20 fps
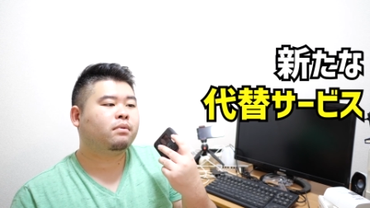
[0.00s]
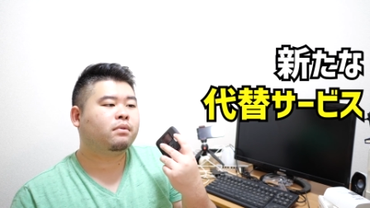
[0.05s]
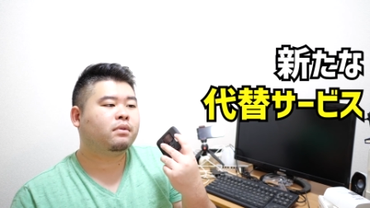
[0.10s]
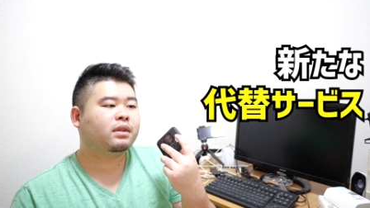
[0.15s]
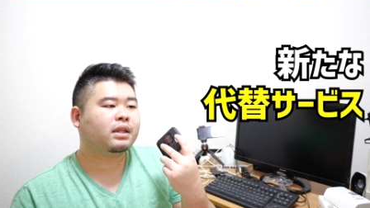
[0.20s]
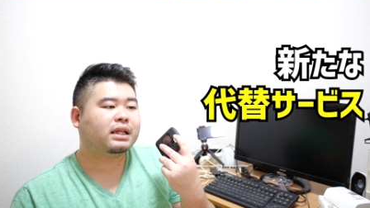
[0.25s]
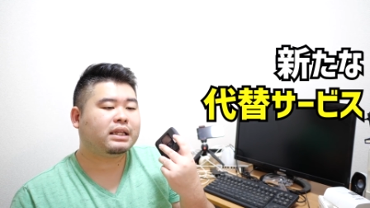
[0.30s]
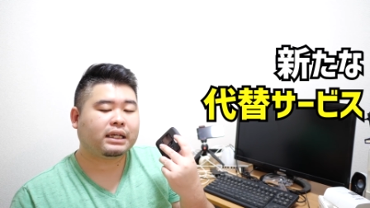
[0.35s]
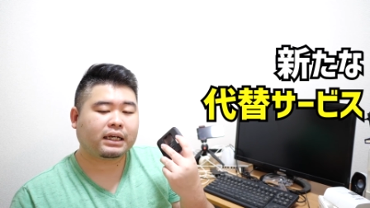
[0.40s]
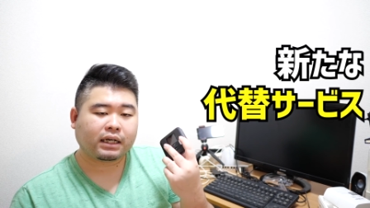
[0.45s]

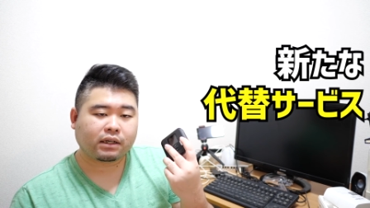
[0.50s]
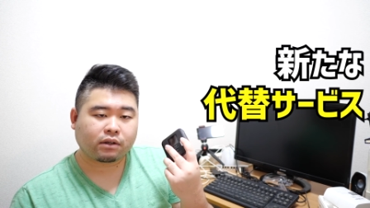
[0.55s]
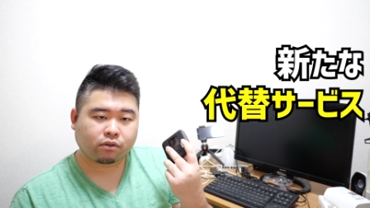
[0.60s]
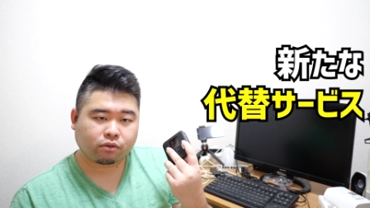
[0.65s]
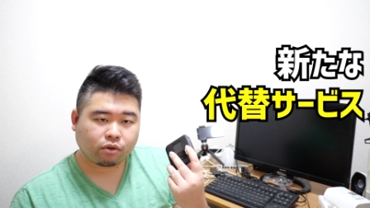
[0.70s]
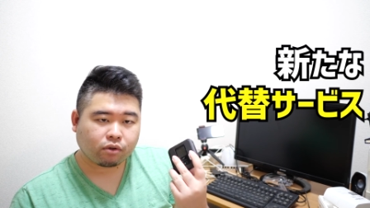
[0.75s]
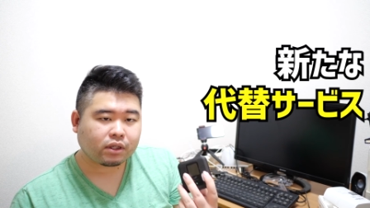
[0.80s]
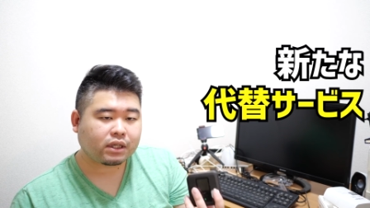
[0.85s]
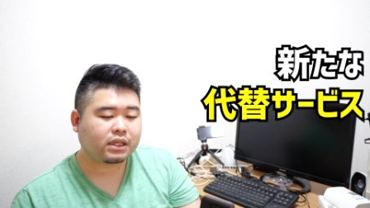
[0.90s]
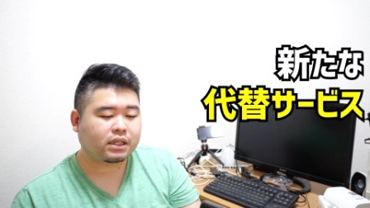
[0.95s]
何かの
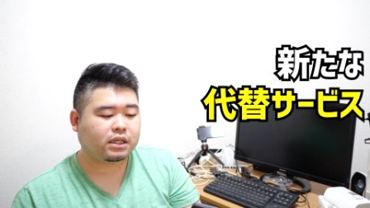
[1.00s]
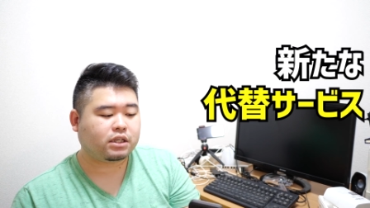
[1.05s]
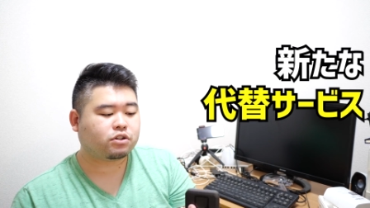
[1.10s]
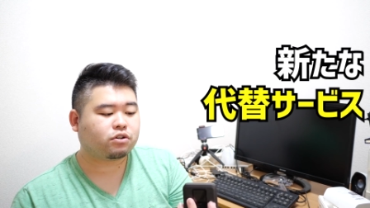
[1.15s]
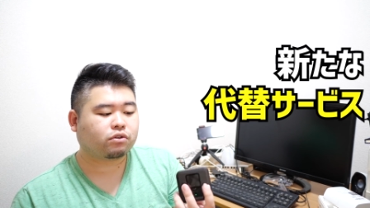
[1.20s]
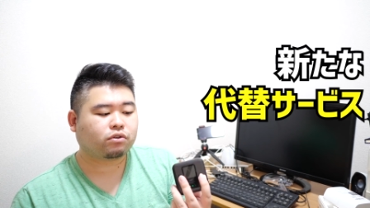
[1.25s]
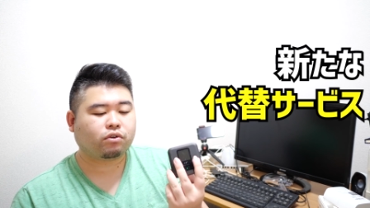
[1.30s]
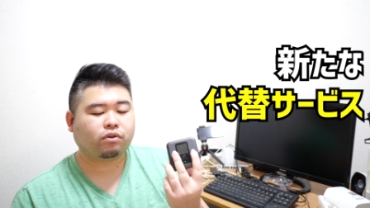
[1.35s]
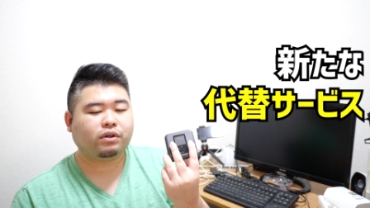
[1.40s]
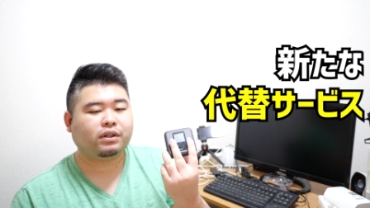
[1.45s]
時に
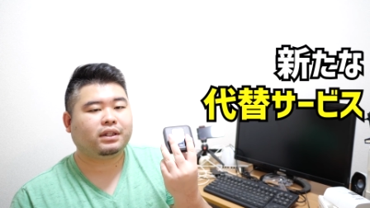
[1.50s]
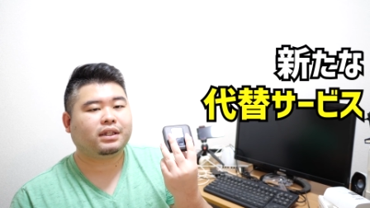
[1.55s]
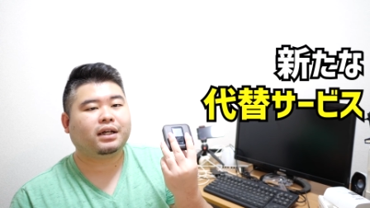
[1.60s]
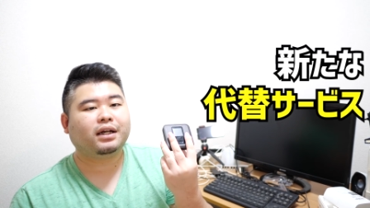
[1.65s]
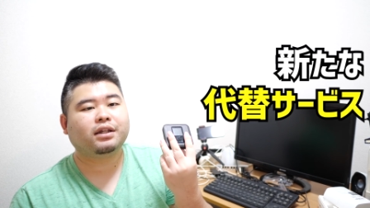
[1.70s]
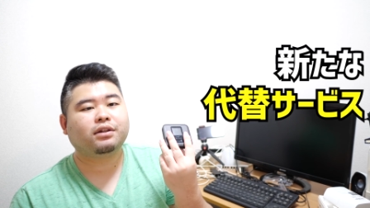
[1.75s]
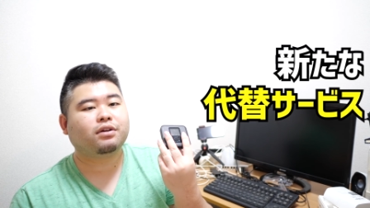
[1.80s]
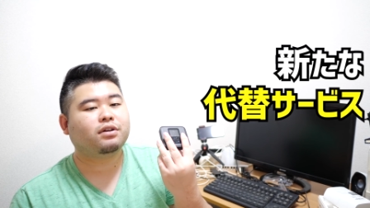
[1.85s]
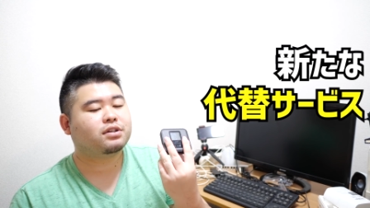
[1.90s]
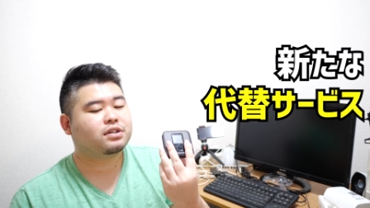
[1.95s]
ちょっと
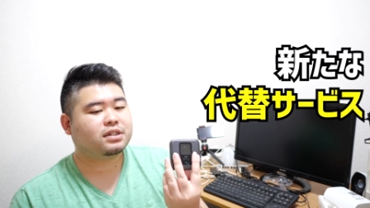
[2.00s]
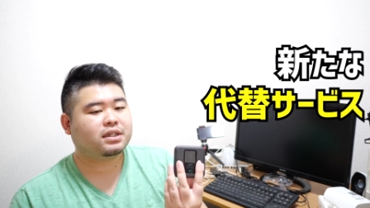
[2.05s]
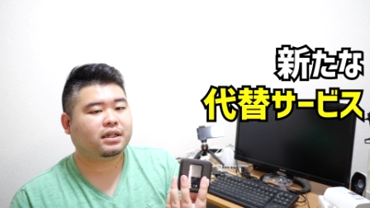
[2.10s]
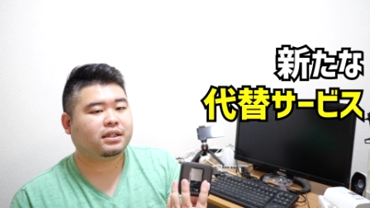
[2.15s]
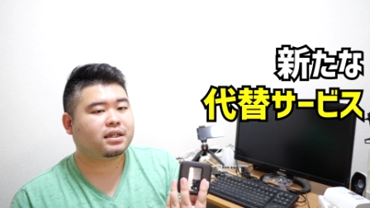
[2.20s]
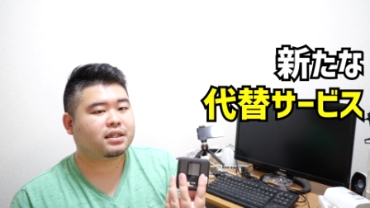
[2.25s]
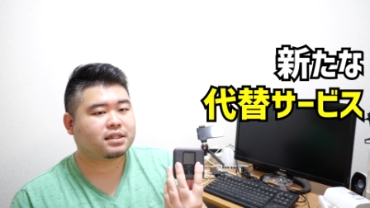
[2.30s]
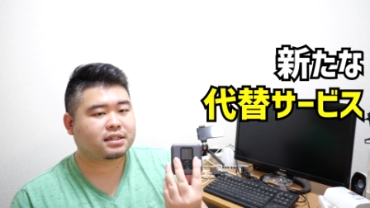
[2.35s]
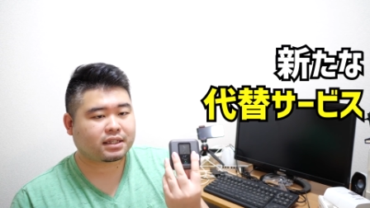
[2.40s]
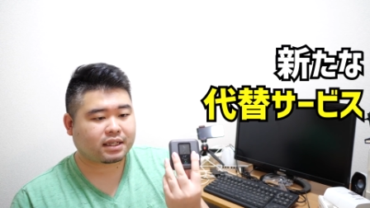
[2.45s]
インターネットにつな
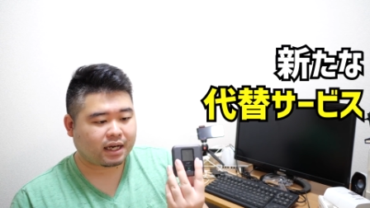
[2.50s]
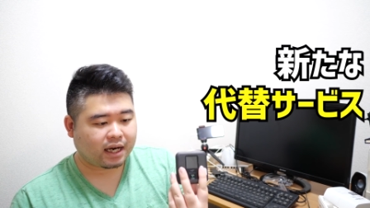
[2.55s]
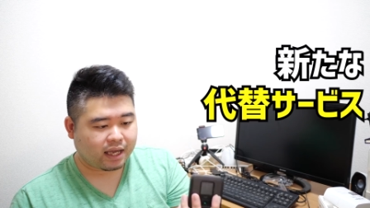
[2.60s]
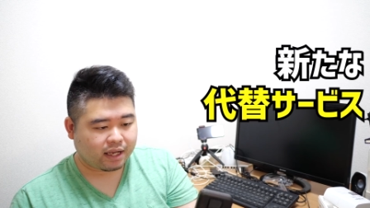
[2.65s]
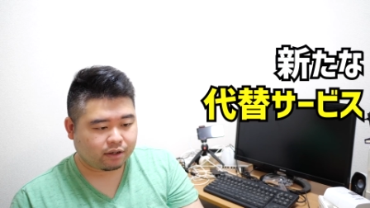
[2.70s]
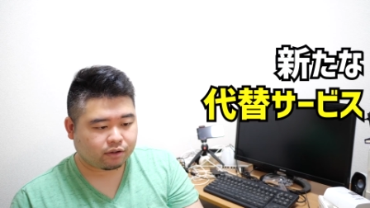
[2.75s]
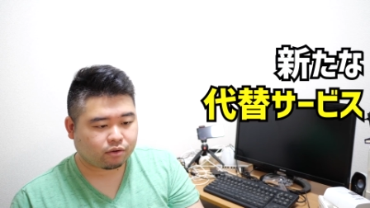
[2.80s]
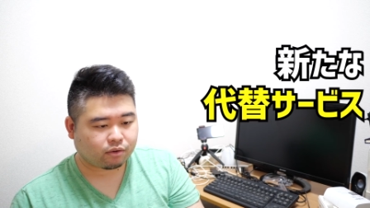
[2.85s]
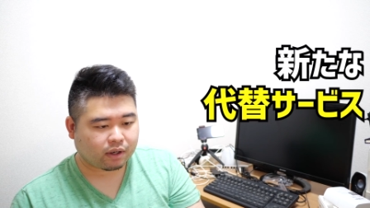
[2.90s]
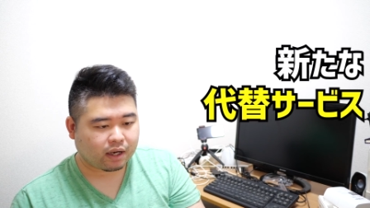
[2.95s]
いで使
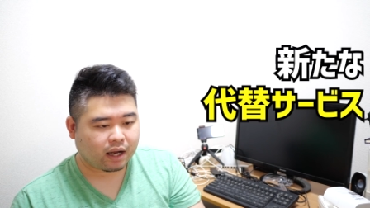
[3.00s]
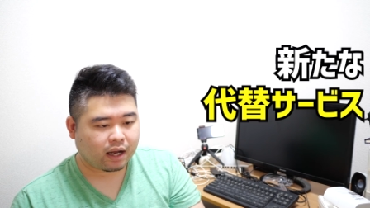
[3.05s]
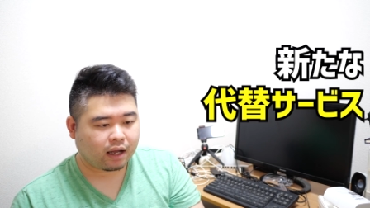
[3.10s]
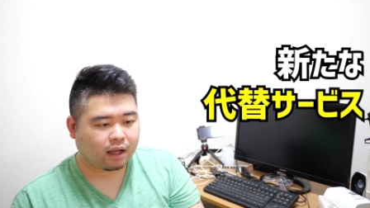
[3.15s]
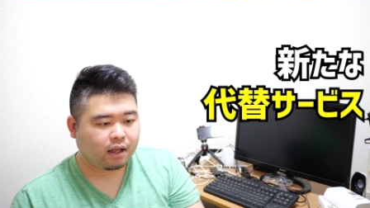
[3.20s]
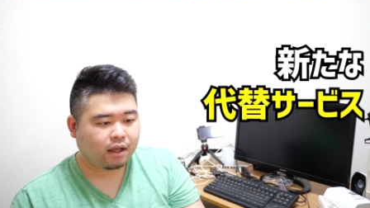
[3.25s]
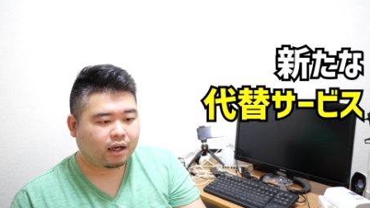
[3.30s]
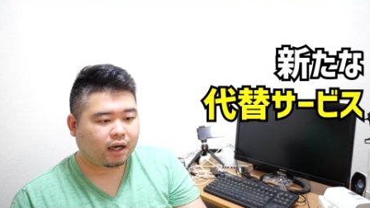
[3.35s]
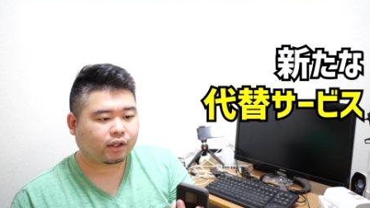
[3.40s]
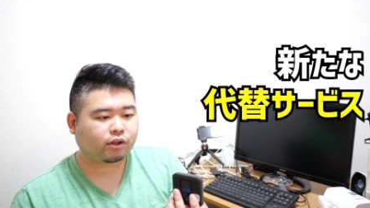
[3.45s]
えるとか、